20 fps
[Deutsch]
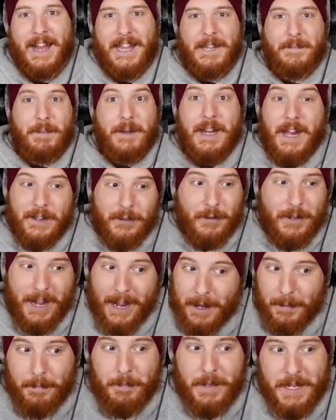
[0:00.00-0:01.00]
Ich bin also
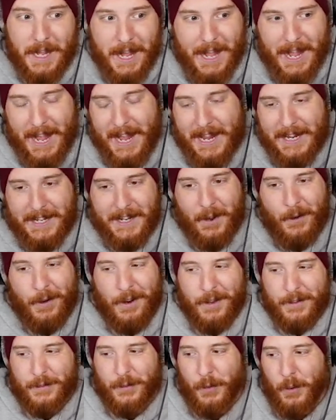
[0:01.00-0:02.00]
kein Bier-Hater
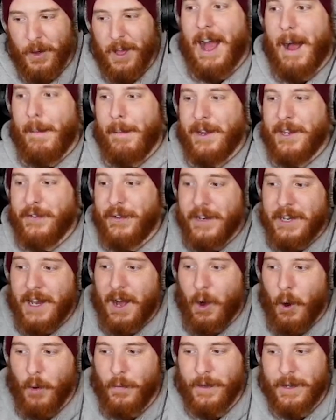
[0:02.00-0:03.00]
oder so, aber ich finde
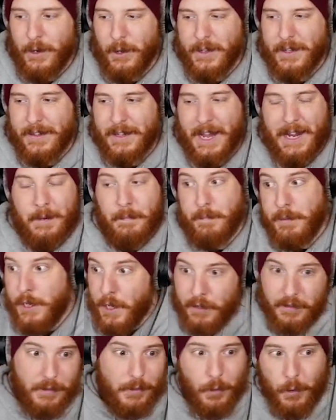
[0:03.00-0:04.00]
auch, wenn Leute sagen,
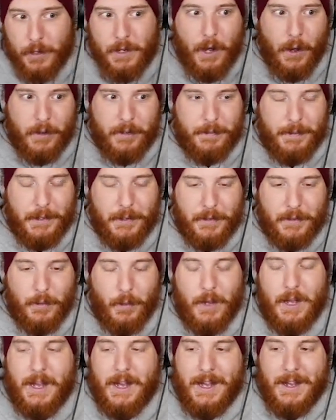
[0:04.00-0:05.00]
Bier ist ein Grundnahrungsmittel und so,